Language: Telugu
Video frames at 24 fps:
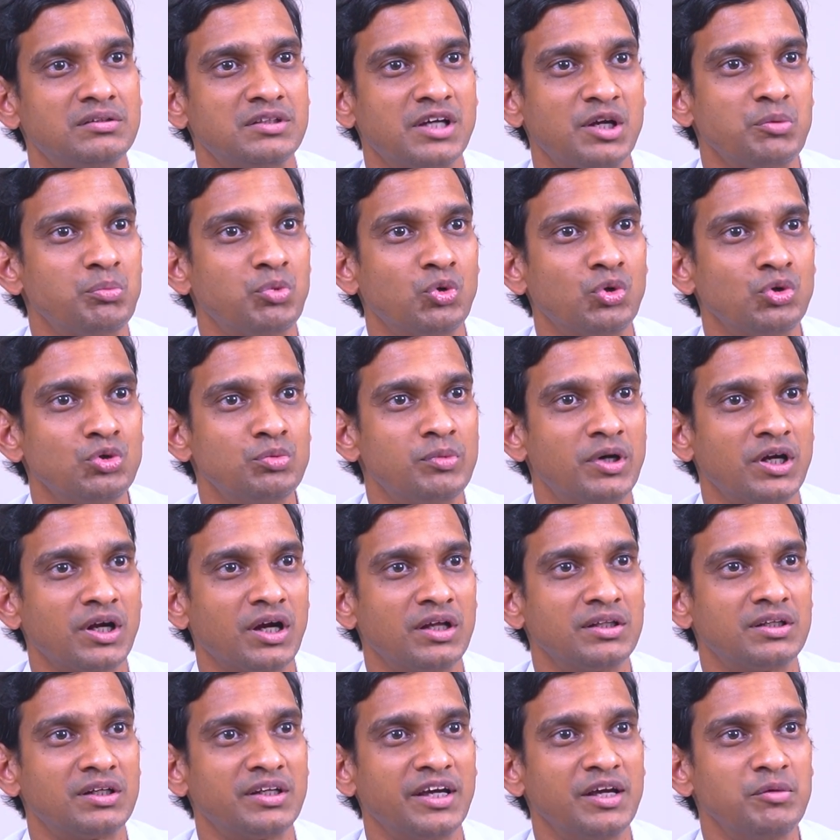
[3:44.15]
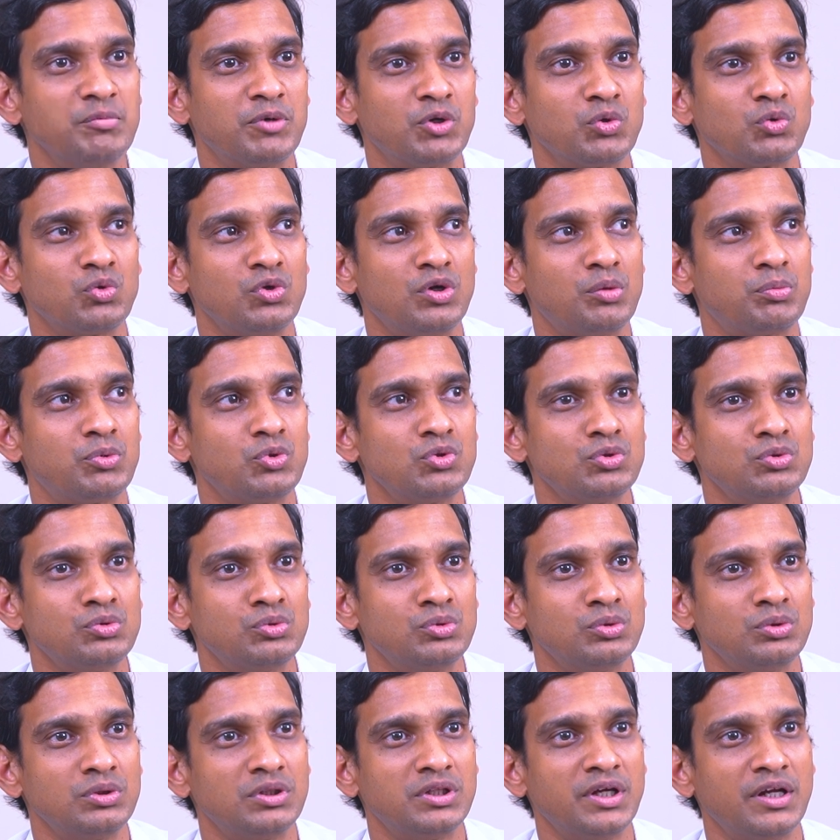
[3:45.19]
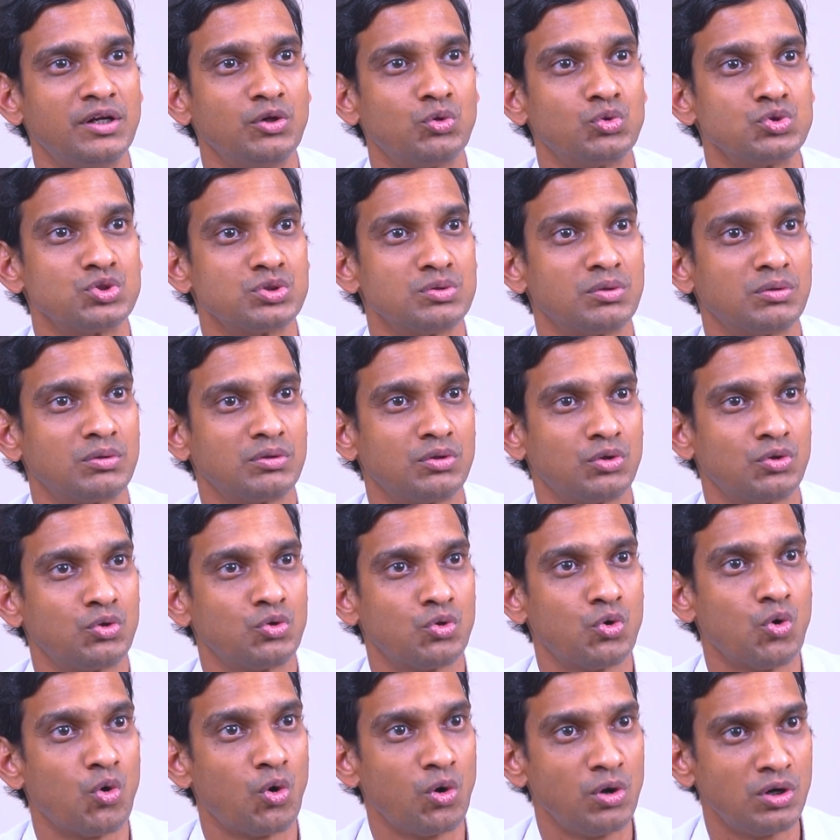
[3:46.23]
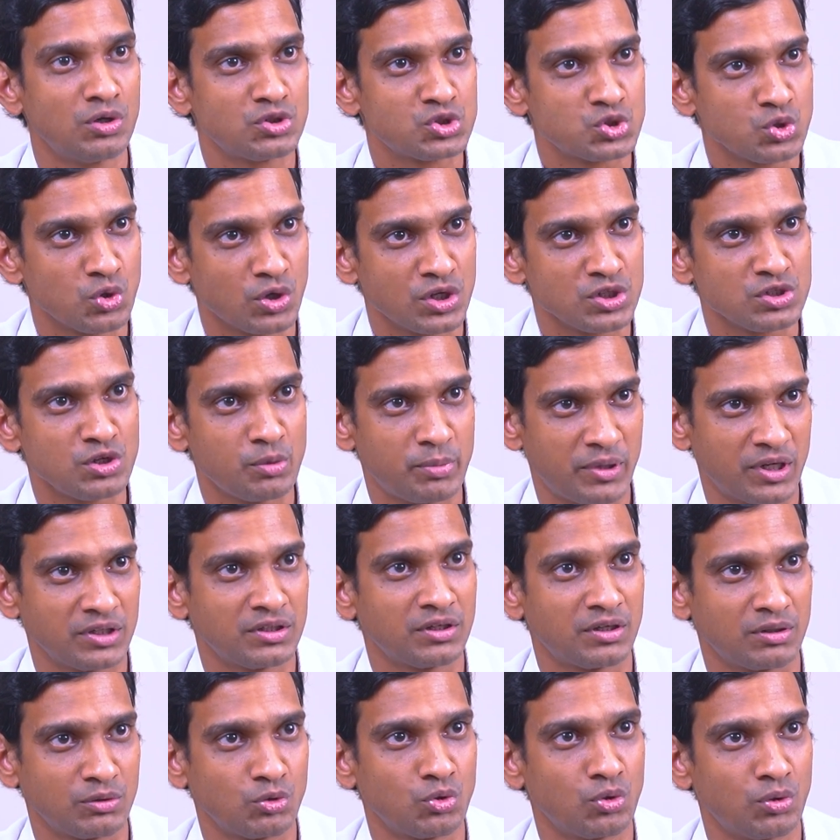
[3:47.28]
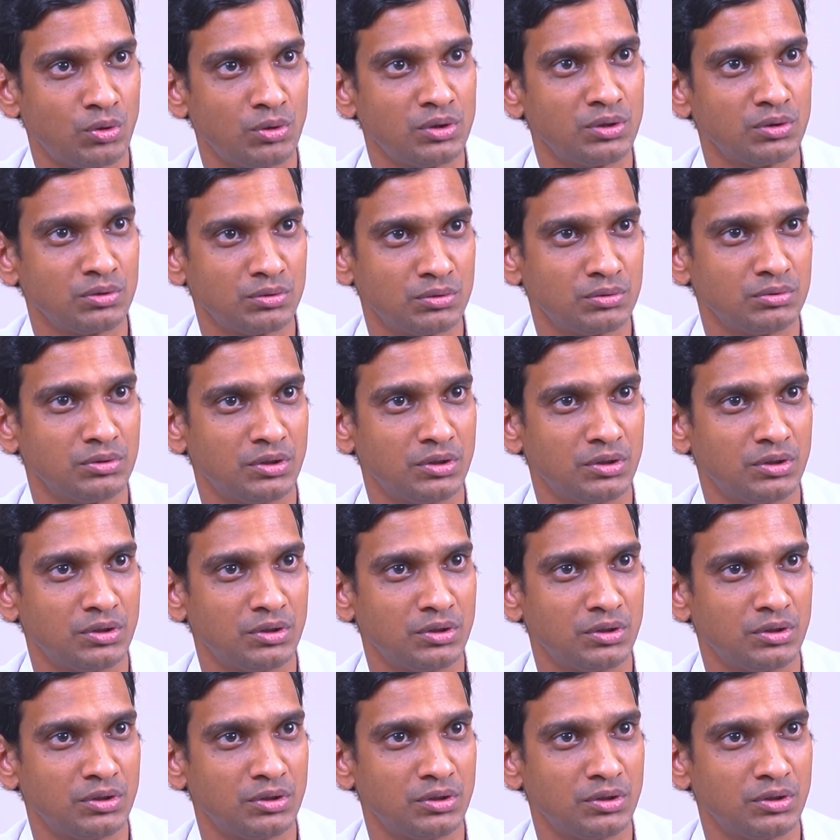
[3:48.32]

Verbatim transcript: సరిపోదు మనకు అంత టైం అనుకున్నప్పుడు దాన్ని కొంచెం కోల్డ్ స్టోరేజ్లో పెడతారు కోల్డ్